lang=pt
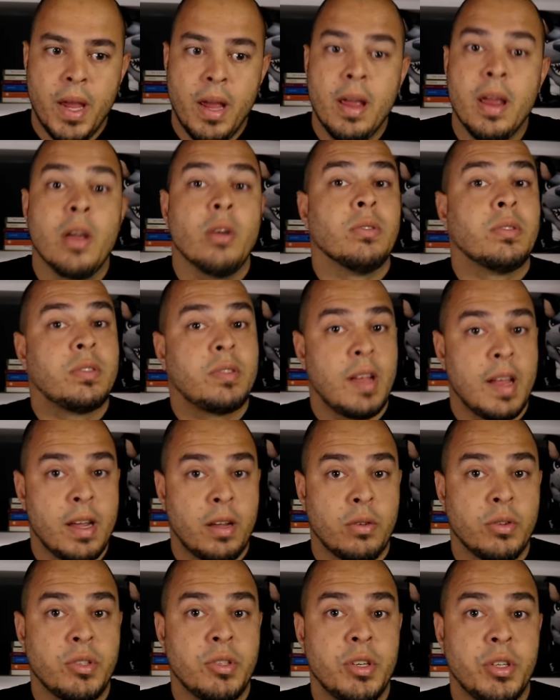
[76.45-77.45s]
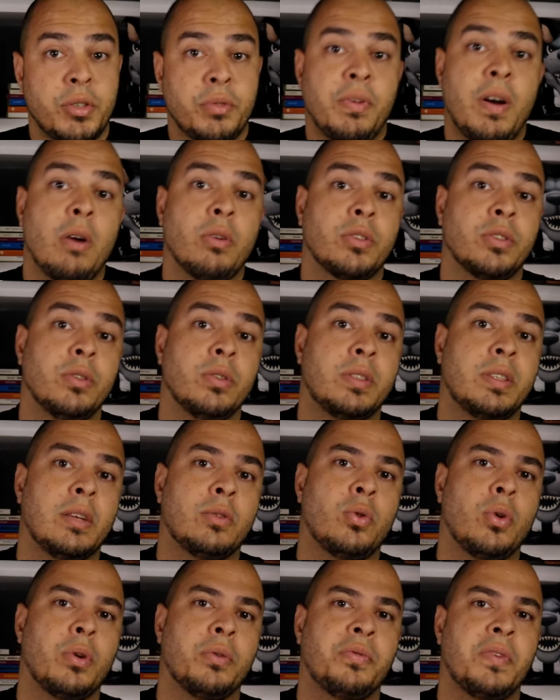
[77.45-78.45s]
Eu sei que os desfalques no
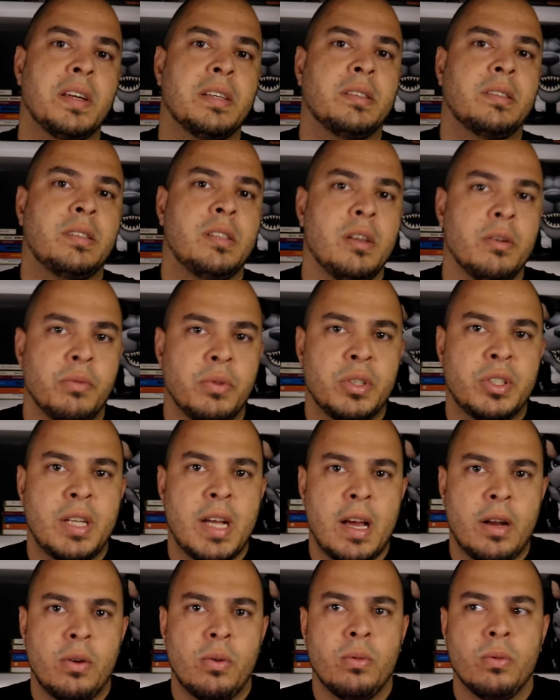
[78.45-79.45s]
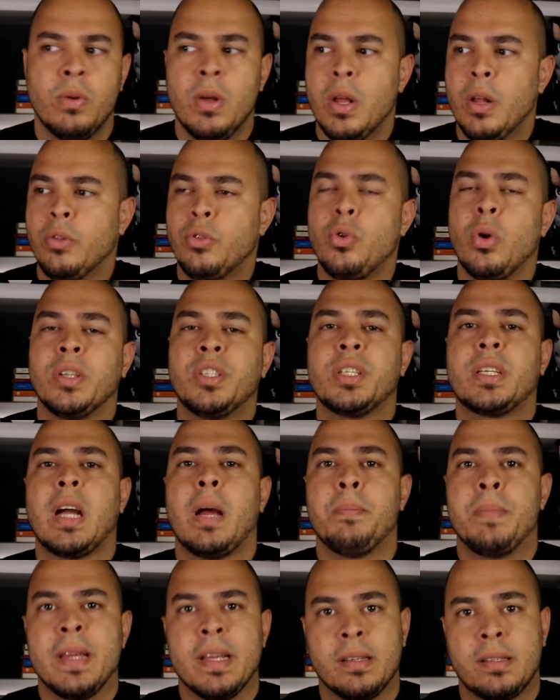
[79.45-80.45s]
setor ofensivo geram dor de
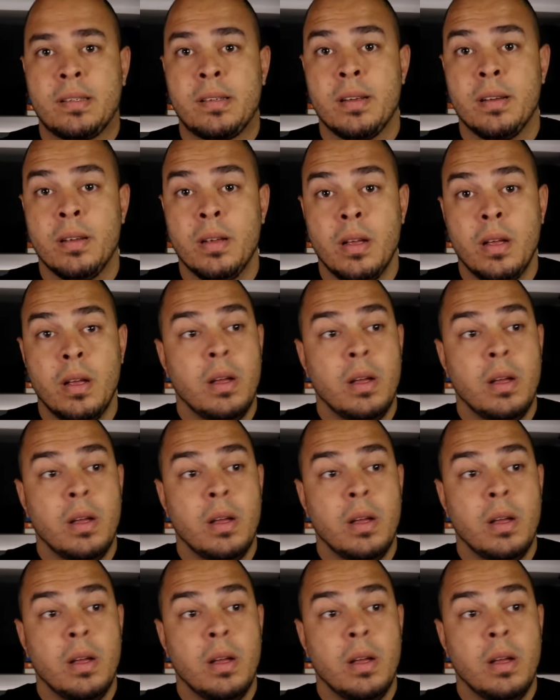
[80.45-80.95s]
cabeça,